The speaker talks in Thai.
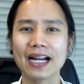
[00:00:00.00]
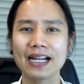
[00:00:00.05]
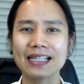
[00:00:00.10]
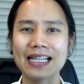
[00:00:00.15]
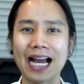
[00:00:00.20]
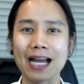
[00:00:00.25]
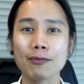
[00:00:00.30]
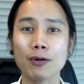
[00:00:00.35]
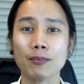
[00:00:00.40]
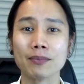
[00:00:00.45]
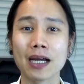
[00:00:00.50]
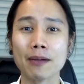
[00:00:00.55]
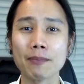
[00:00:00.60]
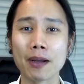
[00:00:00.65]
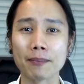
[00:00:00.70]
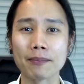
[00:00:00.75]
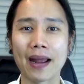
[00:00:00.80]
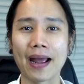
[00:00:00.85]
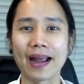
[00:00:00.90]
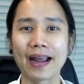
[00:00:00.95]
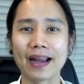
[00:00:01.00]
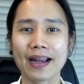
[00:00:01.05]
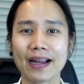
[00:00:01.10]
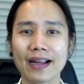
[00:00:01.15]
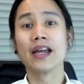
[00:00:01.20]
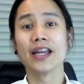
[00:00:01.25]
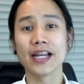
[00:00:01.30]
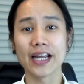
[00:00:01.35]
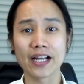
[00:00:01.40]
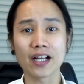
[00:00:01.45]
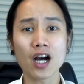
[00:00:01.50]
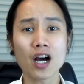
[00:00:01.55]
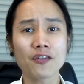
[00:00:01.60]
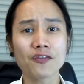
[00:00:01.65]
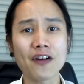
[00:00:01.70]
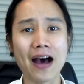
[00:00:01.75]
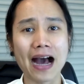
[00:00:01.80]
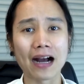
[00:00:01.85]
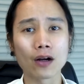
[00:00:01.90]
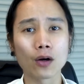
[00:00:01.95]
อยากให้ผมทำแบบไหนยังไงก็
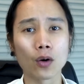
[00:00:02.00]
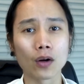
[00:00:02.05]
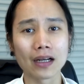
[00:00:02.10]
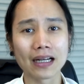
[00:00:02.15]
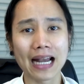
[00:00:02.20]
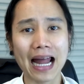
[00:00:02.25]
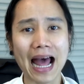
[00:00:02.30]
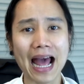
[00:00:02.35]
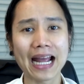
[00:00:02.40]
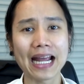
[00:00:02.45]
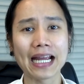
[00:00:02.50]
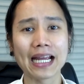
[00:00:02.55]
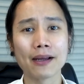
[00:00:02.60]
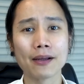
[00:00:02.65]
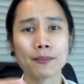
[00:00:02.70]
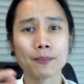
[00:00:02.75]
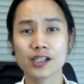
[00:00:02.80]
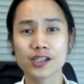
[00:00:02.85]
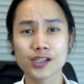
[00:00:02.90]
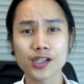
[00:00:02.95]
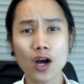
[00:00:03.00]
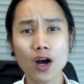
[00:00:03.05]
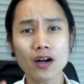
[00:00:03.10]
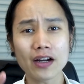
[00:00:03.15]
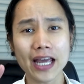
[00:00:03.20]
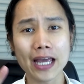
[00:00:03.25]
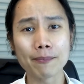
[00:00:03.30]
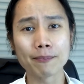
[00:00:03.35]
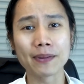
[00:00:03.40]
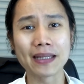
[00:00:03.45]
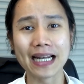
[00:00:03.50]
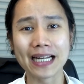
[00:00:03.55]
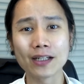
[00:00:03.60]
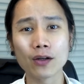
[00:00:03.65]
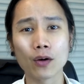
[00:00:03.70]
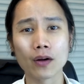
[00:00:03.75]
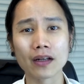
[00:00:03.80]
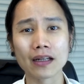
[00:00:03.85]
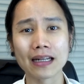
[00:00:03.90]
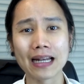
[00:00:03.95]
ฝากกดไลค์ช่อง M พิรด
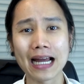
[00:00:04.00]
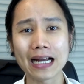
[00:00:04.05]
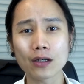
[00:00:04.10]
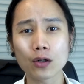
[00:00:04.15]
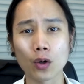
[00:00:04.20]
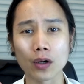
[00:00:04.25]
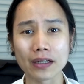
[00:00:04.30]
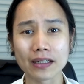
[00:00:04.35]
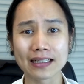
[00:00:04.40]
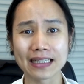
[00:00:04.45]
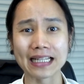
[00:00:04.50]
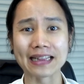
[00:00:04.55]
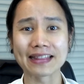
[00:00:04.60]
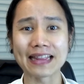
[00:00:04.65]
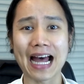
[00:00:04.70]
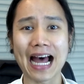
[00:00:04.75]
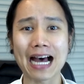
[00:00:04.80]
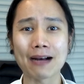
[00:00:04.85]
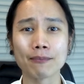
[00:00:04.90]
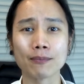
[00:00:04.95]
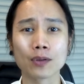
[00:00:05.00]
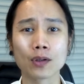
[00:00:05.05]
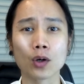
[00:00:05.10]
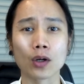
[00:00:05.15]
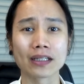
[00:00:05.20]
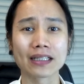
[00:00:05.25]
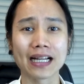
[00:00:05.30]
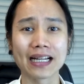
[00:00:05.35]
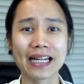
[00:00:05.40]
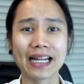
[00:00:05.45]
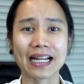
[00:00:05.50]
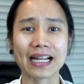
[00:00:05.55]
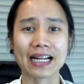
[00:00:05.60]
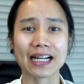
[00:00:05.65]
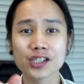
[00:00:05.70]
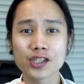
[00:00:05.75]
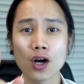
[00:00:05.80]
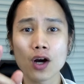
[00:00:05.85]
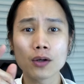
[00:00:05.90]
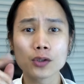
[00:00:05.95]
n และกดติดตามกดกระดิ่ง
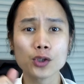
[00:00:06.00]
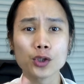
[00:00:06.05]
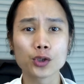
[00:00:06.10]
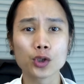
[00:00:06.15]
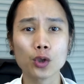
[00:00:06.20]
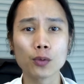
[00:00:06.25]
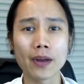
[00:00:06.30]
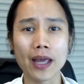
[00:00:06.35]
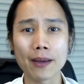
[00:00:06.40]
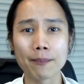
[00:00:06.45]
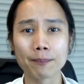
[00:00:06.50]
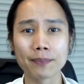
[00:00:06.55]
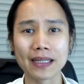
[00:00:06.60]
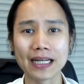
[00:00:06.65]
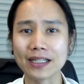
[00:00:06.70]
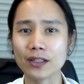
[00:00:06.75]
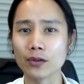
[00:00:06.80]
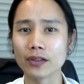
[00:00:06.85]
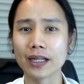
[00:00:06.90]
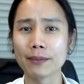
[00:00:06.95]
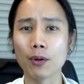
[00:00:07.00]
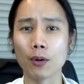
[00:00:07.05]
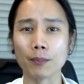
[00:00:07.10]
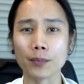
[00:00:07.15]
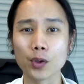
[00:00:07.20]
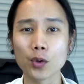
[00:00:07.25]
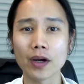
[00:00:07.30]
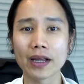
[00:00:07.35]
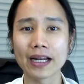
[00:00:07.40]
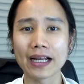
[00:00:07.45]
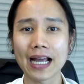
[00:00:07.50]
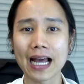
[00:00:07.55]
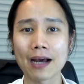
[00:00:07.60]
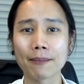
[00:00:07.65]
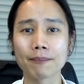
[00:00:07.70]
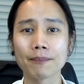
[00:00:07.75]
ช่อง YouTube M พิรด n ให้ผมด้วยนะครั